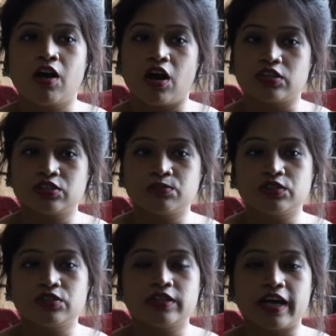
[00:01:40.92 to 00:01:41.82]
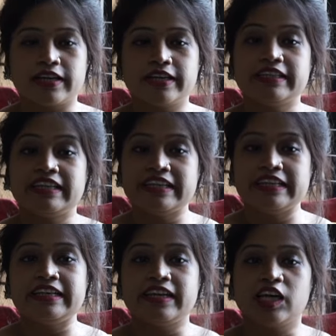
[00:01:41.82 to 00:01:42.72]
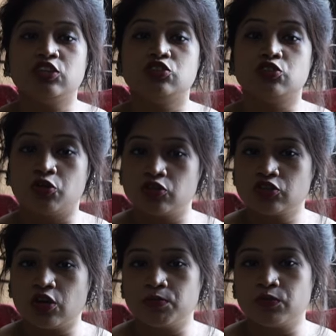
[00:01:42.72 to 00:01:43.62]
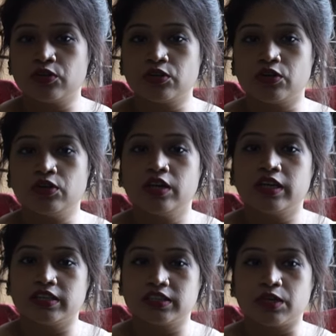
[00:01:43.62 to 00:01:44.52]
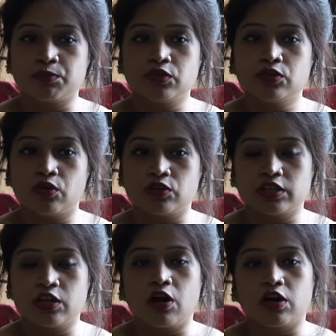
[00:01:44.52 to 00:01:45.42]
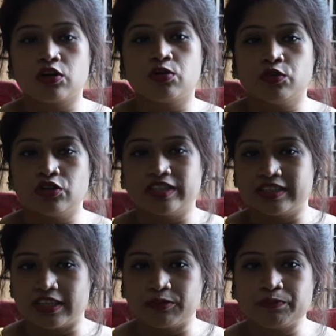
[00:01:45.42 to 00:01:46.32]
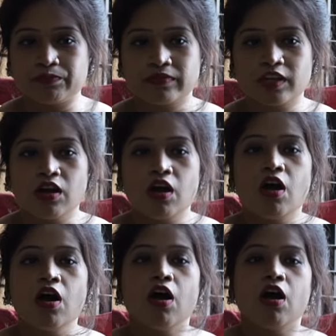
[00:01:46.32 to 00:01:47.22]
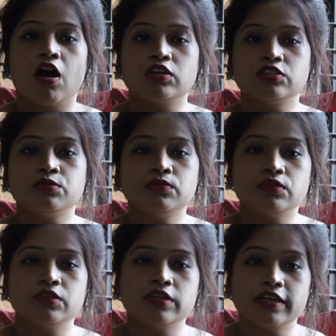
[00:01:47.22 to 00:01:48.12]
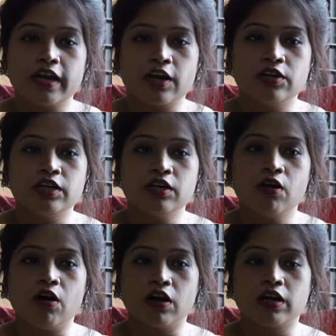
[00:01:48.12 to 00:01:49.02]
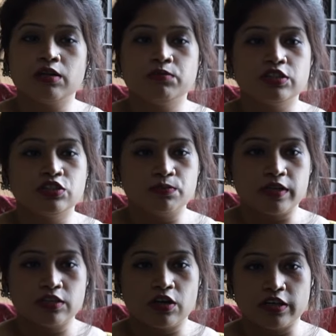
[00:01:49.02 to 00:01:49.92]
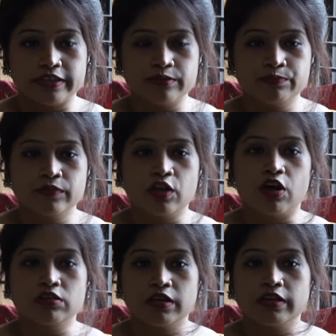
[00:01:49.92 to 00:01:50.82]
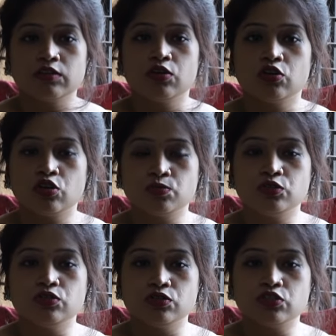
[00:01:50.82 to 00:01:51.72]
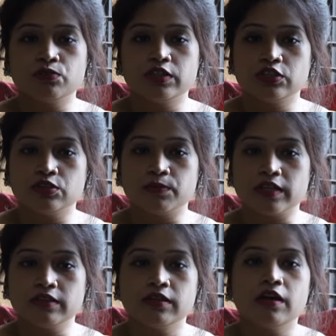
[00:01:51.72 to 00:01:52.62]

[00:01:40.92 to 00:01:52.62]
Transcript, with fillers: হস্তমৈথুনকারী ধীরে ধীরে যৌন সম্পর্ক স্থাপন করতে অক্ষম হয়ে যায় হস্তমৈথুনের কারণে অকাল বীর্যপাত ঘটে অর্থাৎ খুব দ্রুত বীর্যপাত